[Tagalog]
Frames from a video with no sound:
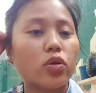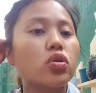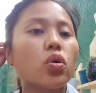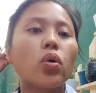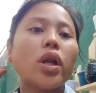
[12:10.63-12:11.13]

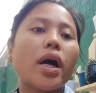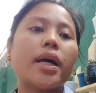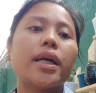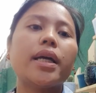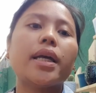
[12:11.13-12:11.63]
gusto ko lang
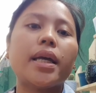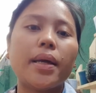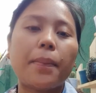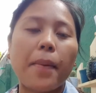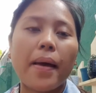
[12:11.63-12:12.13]

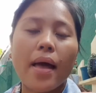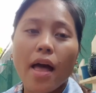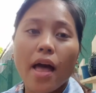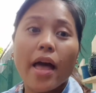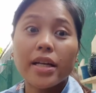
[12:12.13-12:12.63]

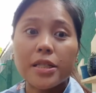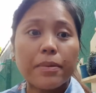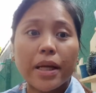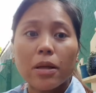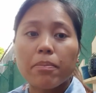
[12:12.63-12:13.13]

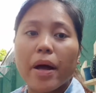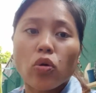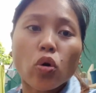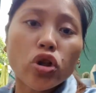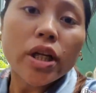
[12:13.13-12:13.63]
i-explain
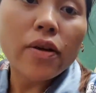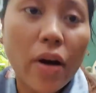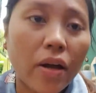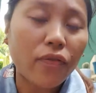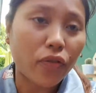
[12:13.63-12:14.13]
paano ko
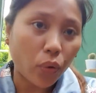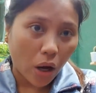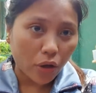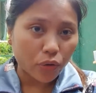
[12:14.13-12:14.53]
nirevive yung